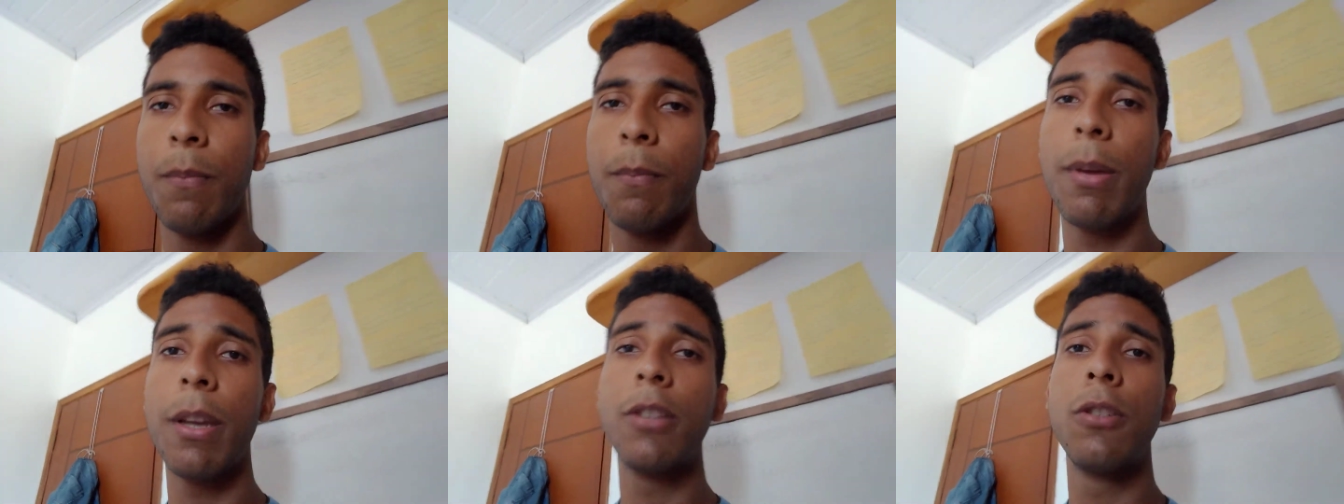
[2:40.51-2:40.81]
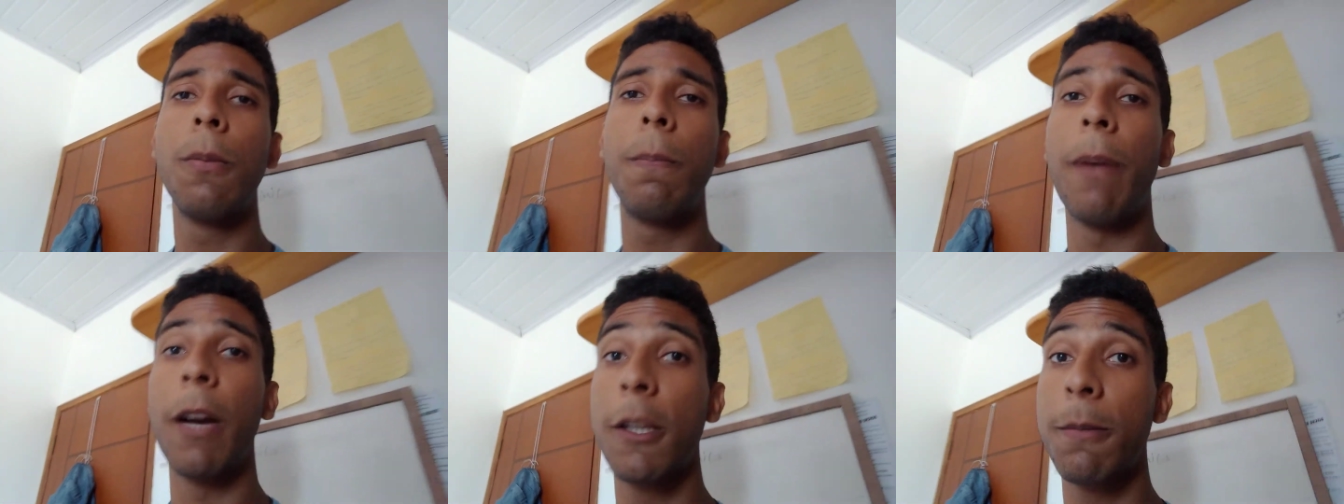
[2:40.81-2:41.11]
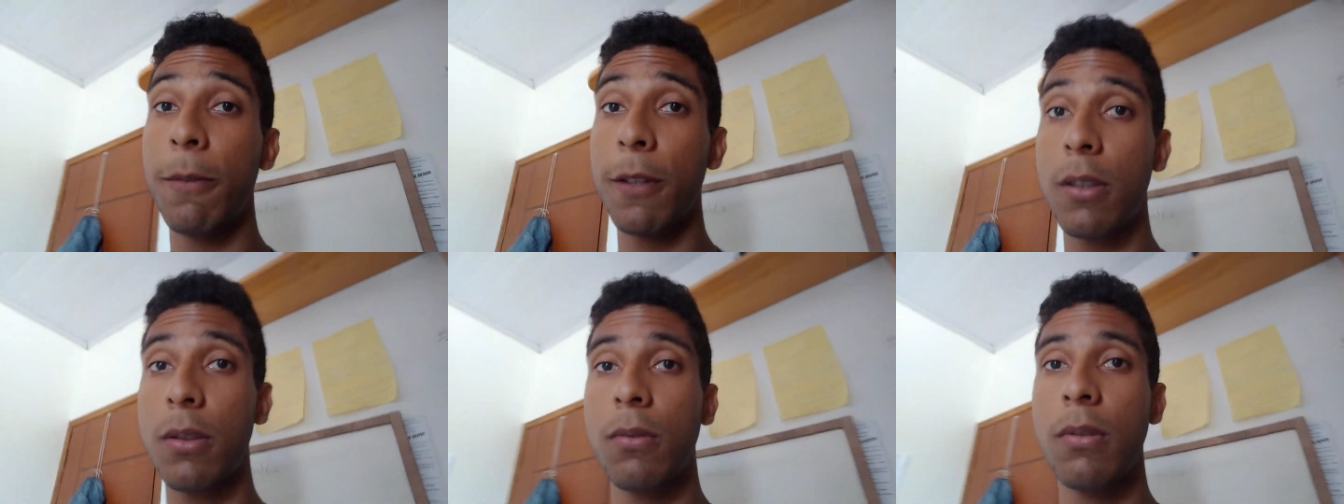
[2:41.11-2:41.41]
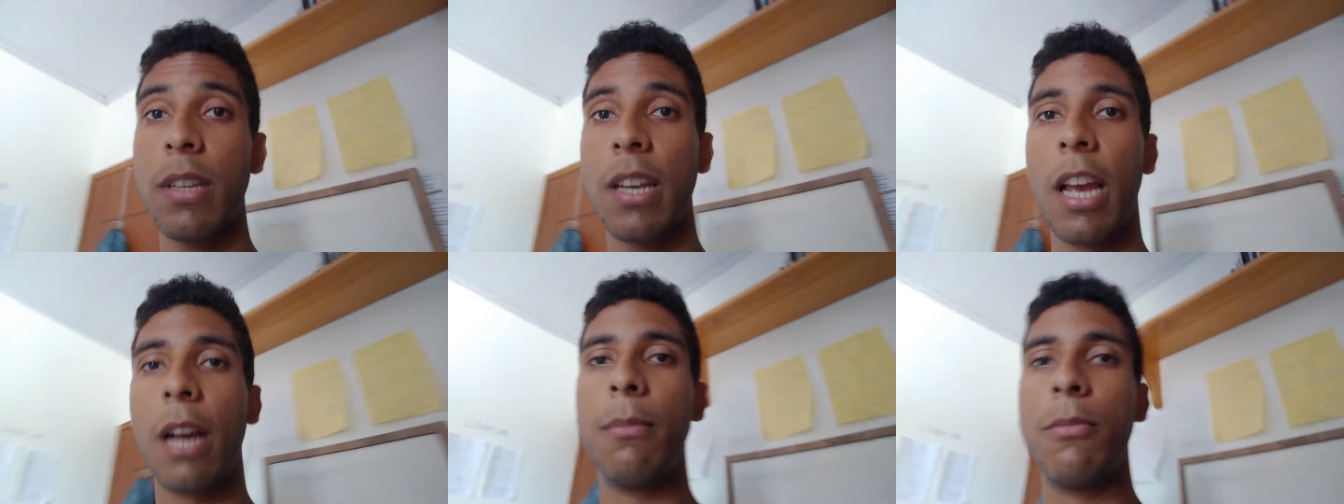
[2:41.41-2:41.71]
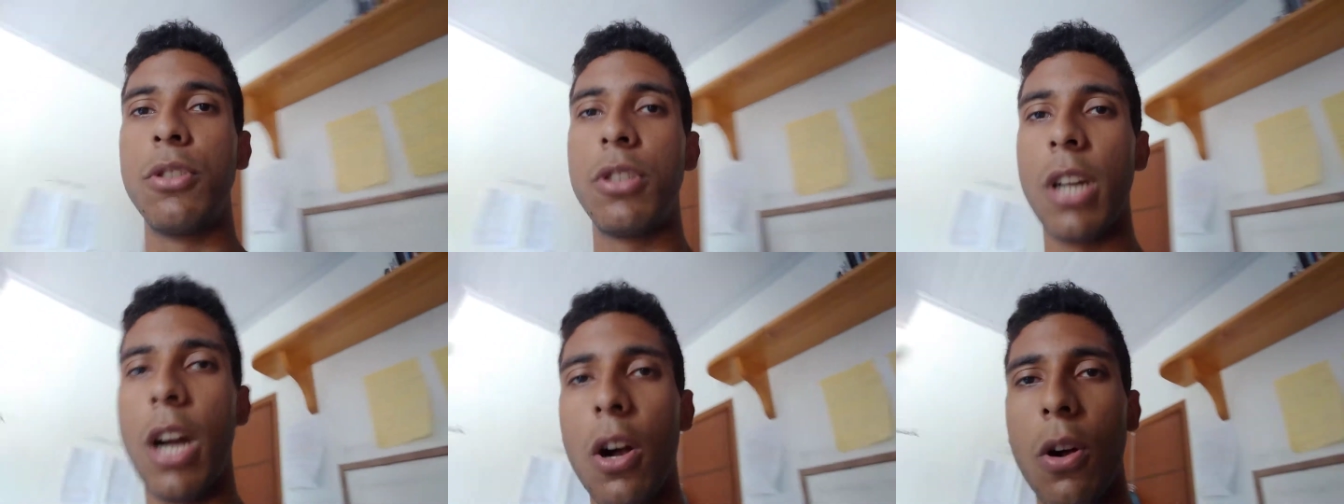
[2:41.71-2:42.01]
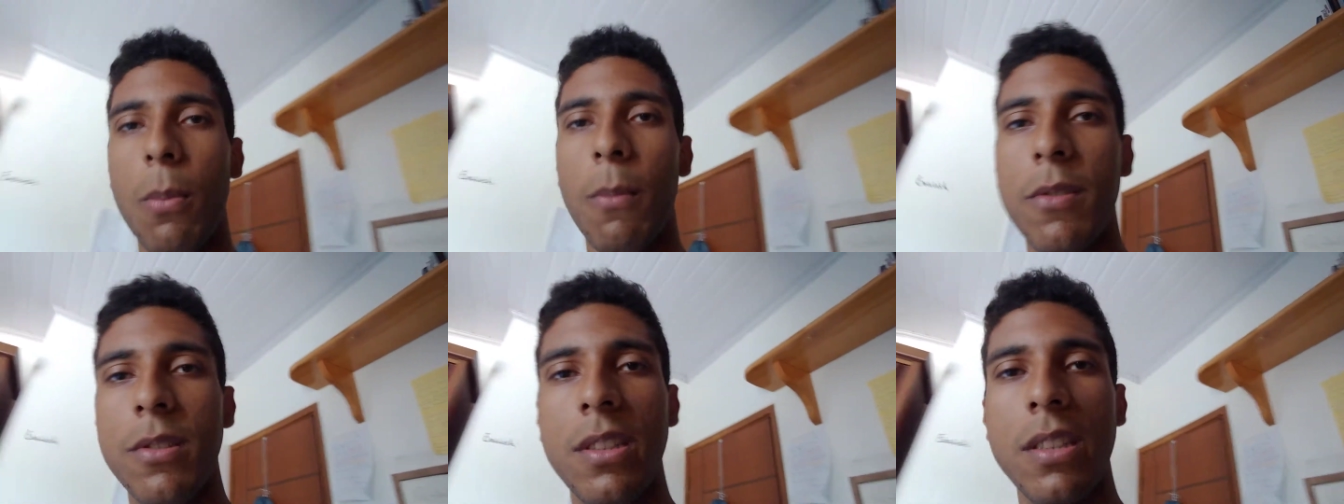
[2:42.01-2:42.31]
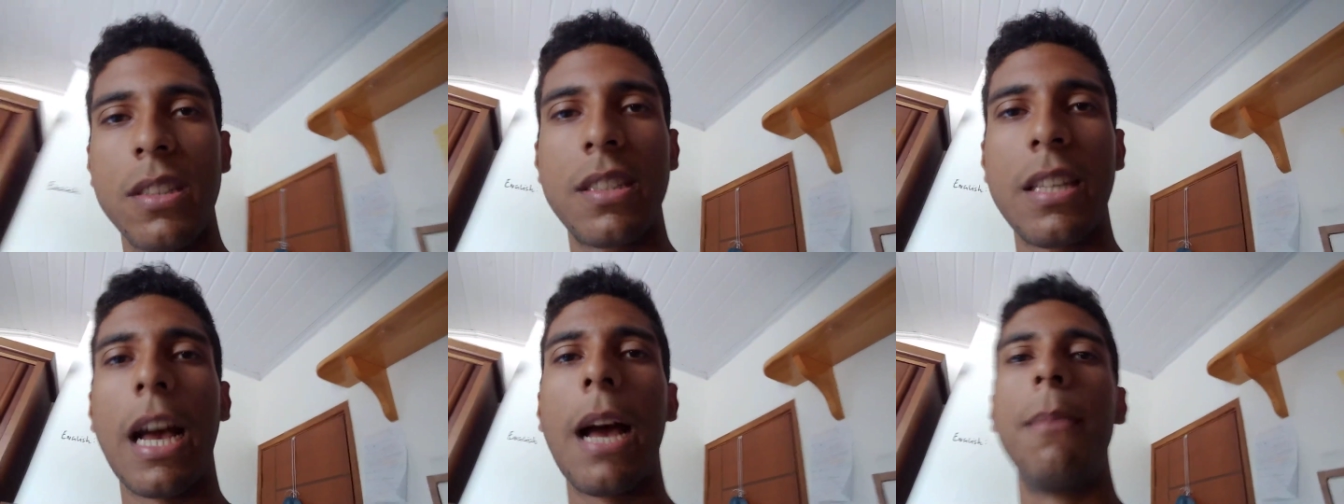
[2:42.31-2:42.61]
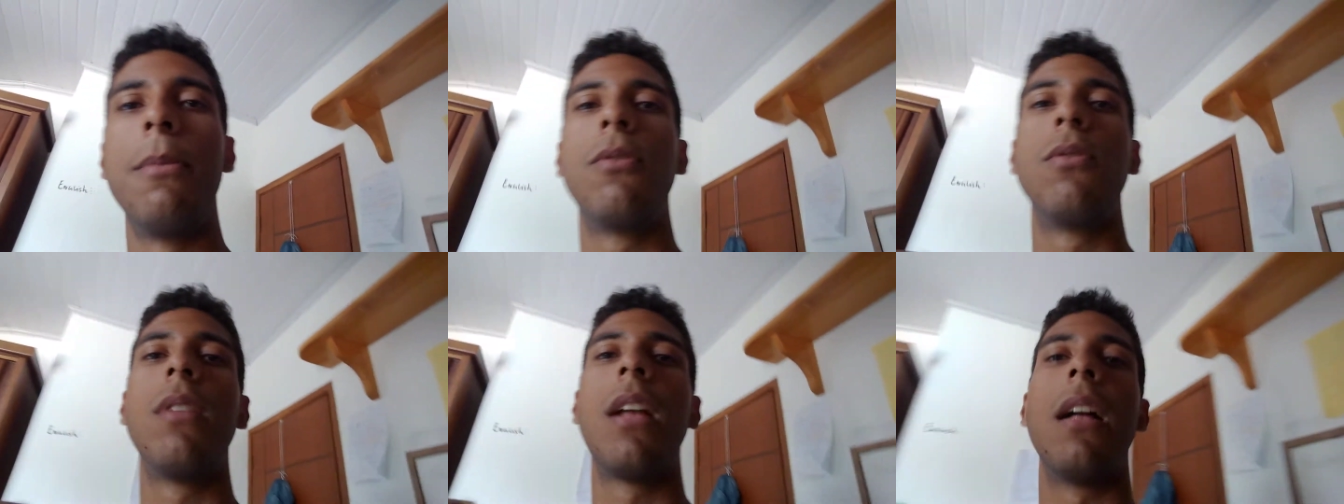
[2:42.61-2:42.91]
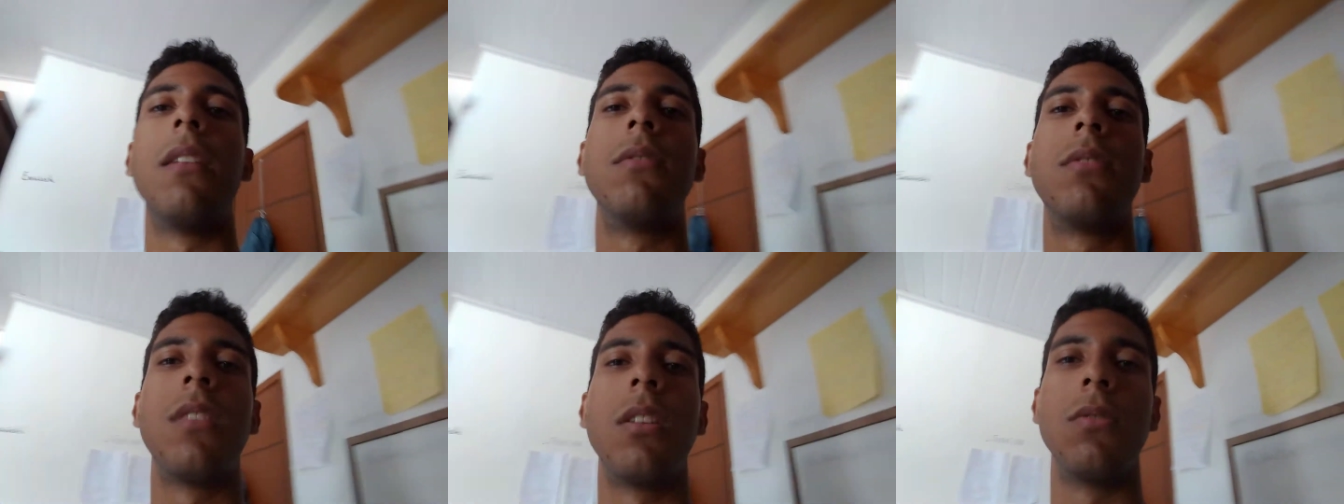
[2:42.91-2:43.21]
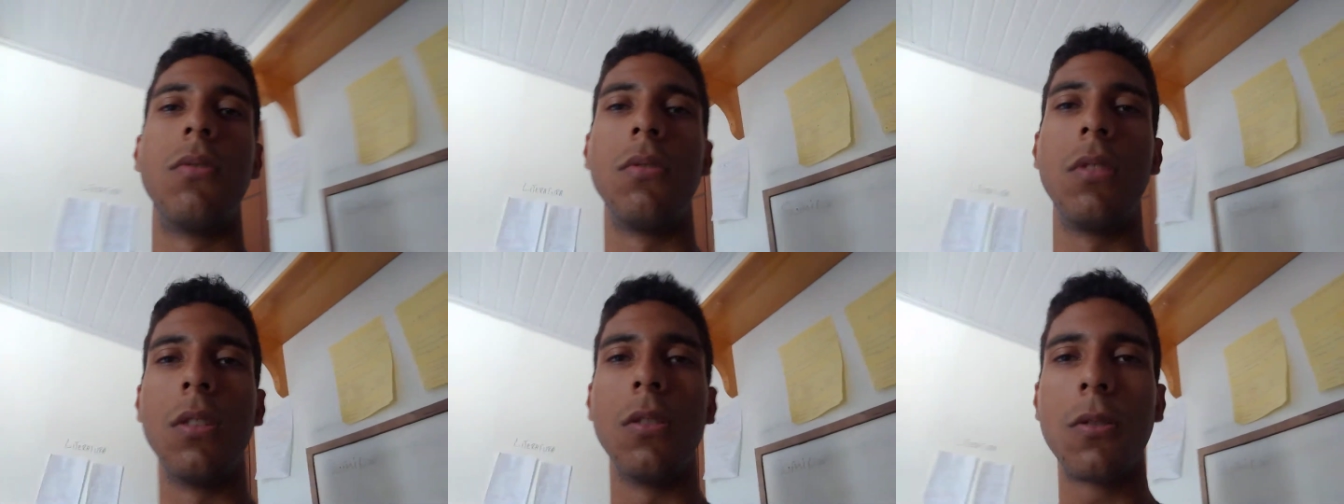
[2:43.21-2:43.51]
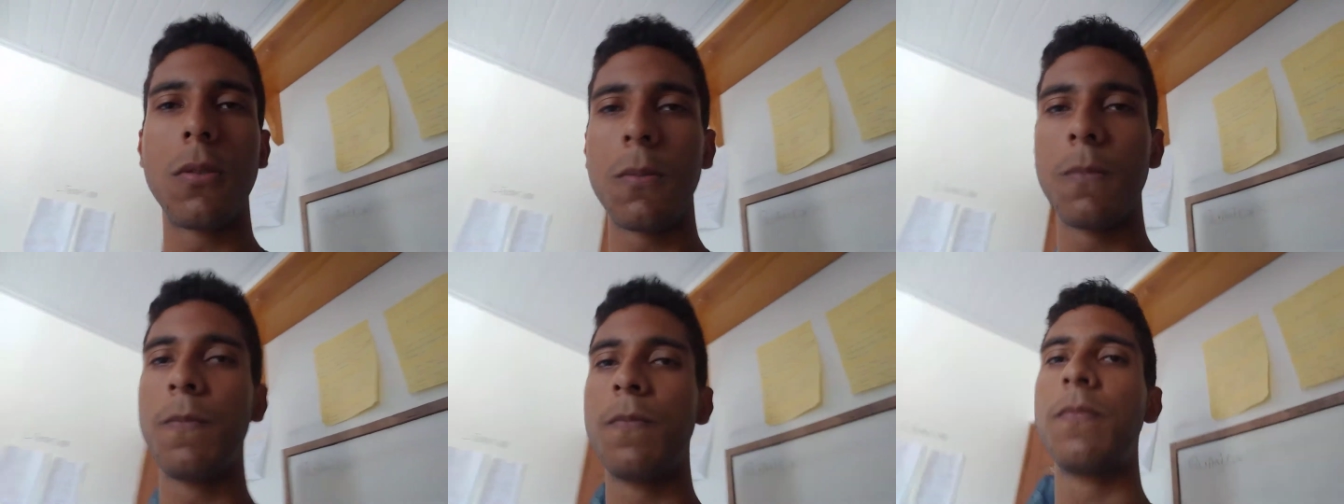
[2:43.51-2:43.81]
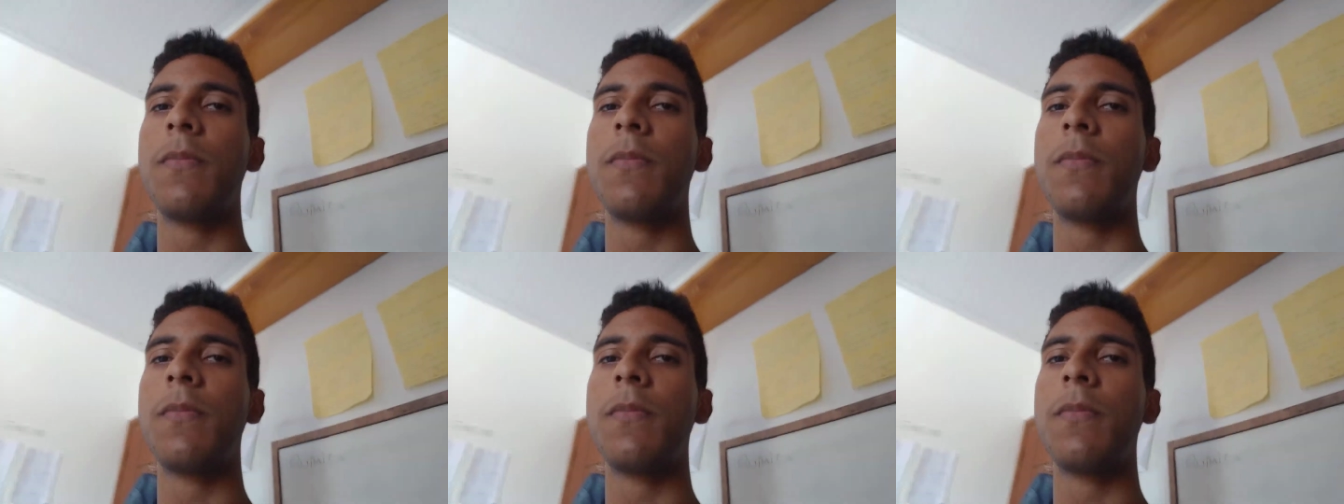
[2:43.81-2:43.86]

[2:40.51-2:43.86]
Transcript: O Brasil participou da Segunda Guerra Mundial, como vocês sabem, do lado dos Estados Unidos.